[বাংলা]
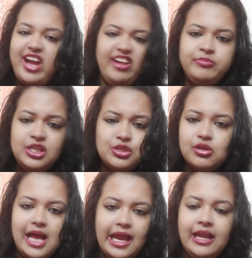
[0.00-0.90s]
ফাইভ
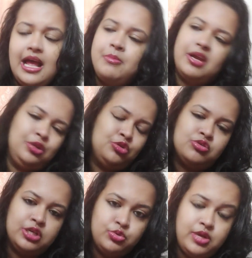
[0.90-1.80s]
মিনিটসও লাগে না আমার কিন্তু
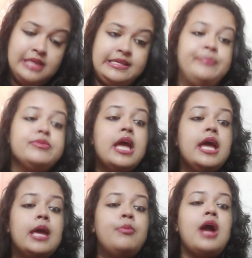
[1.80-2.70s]
চুলটা শুকিয়ে যায়
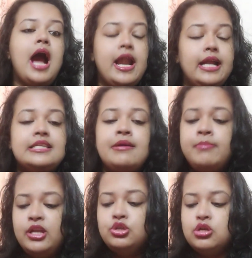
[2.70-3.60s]
এবং আরেকটা আমি
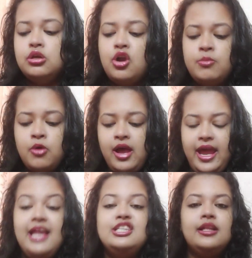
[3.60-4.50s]
মেনশন করব
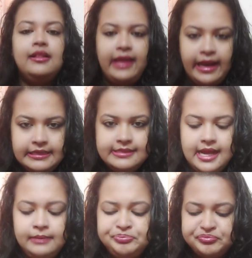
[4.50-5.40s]
এই যে
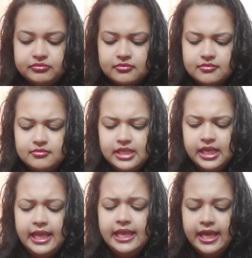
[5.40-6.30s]
তেলটা
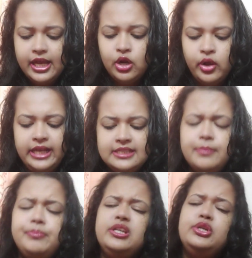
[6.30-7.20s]
এই হেয়ার অয়েলটা
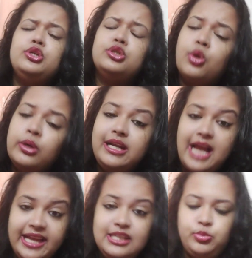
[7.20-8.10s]
ভীষণ
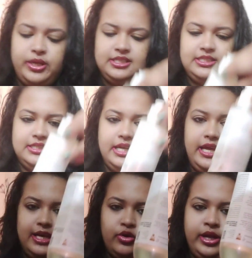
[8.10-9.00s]
লাইট ওয়েটেড একটা
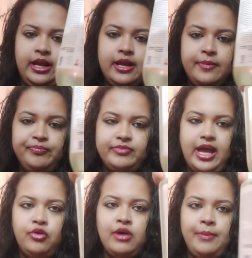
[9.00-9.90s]
হেয়ার অয়েল
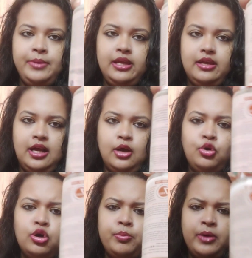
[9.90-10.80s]
দেখো আমি
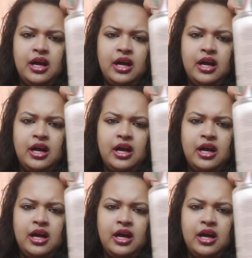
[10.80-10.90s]
খুব